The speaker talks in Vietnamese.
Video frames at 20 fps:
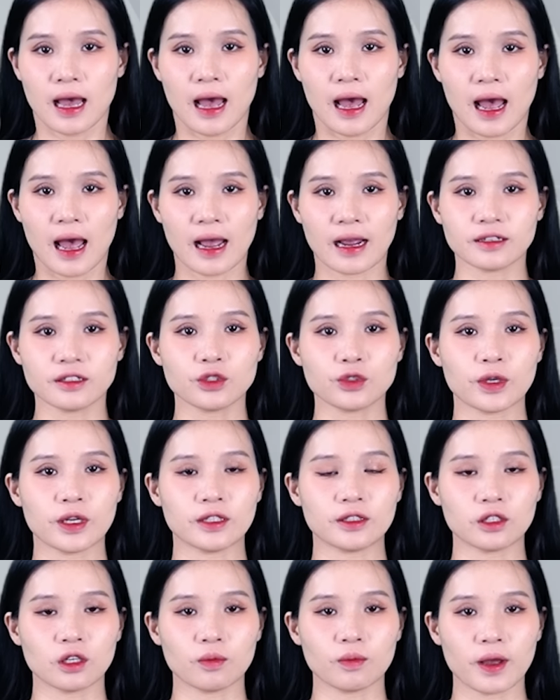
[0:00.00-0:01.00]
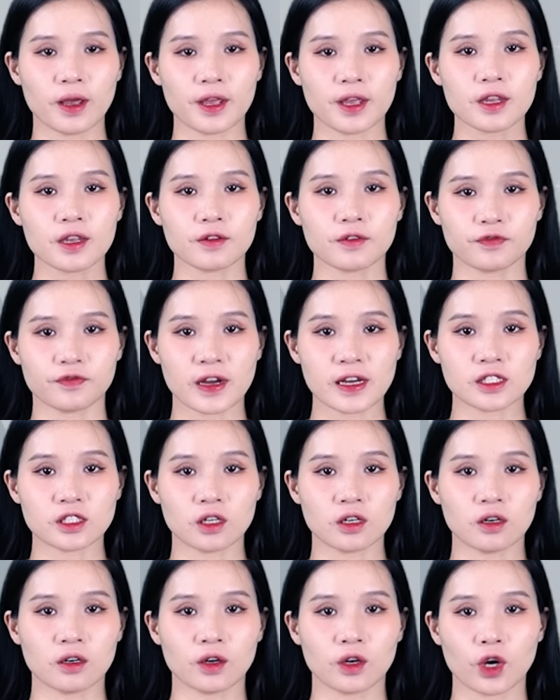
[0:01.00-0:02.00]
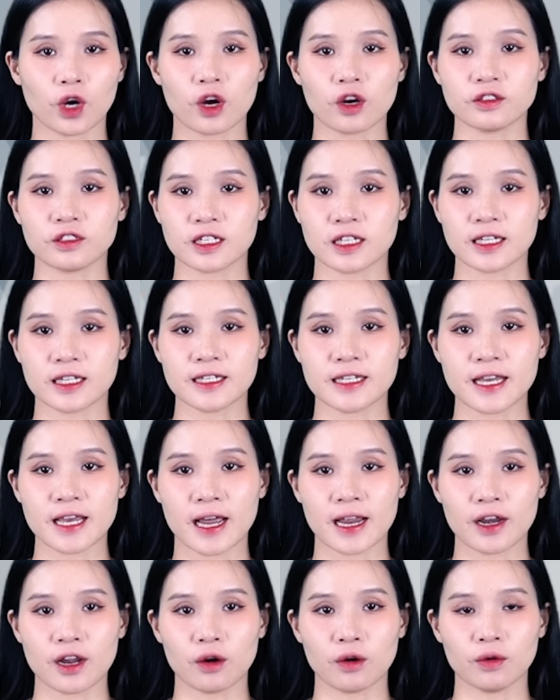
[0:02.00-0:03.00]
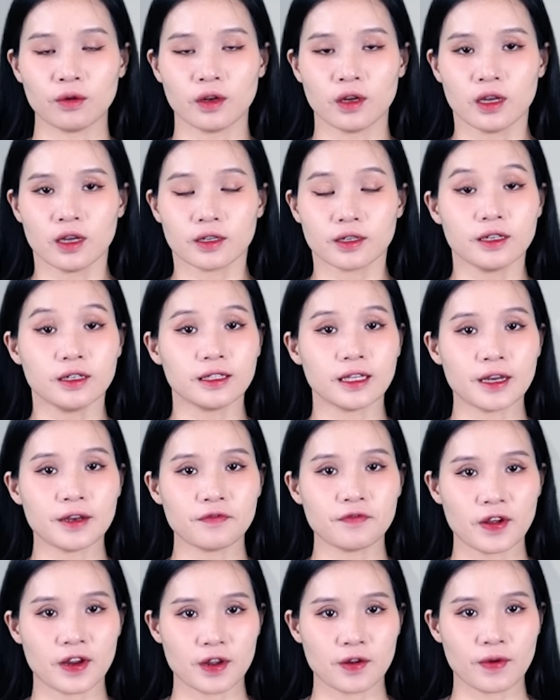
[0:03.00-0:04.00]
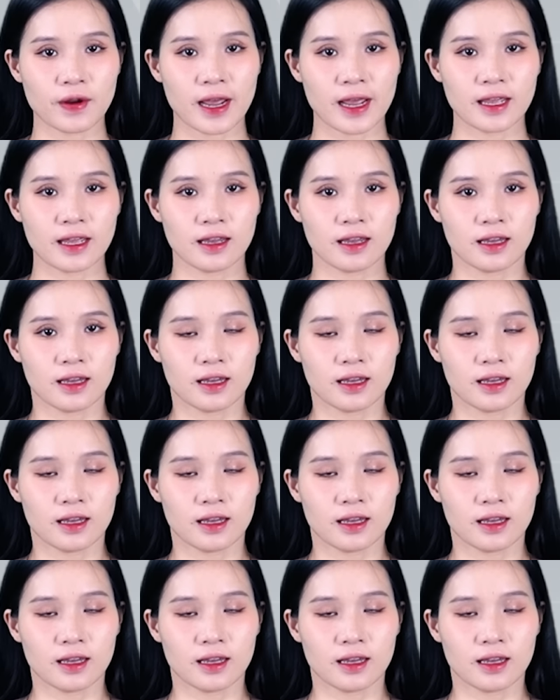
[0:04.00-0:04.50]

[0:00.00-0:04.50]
Hãng truyền thông Ý Vator Quotidiano đưa tin về điều này.